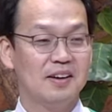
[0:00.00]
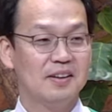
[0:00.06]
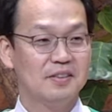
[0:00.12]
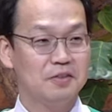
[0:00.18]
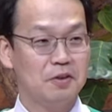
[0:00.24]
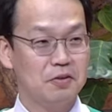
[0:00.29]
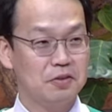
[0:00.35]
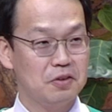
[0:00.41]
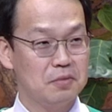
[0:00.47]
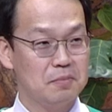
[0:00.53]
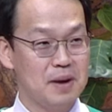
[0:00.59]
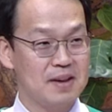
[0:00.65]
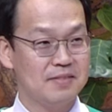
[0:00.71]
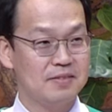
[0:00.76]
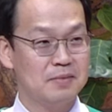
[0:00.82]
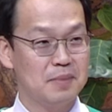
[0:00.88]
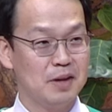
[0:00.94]
성경
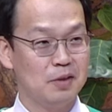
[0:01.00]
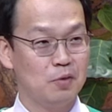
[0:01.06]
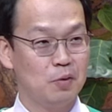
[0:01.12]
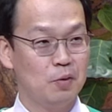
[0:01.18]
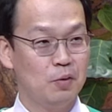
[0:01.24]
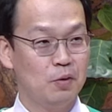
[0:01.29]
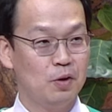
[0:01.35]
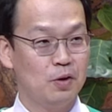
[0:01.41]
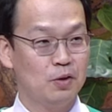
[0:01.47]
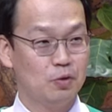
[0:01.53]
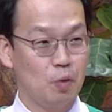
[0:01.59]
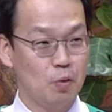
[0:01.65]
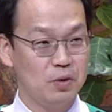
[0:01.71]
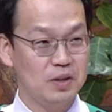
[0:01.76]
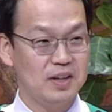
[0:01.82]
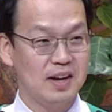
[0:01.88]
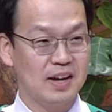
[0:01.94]
말씀에도
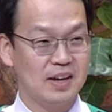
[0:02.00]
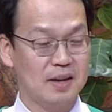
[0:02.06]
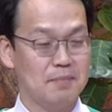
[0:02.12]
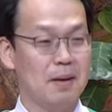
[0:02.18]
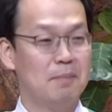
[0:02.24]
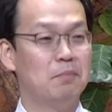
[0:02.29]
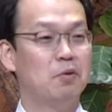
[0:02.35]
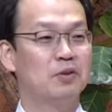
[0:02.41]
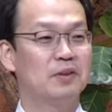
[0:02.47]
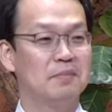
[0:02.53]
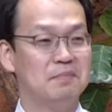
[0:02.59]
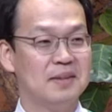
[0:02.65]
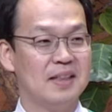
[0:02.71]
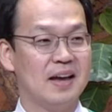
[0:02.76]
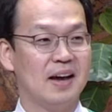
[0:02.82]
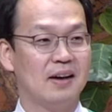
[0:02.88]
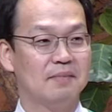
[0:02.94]
동일하게
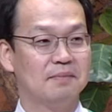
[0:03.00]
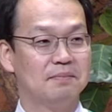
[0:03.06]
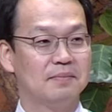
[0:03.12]
반복됩니다.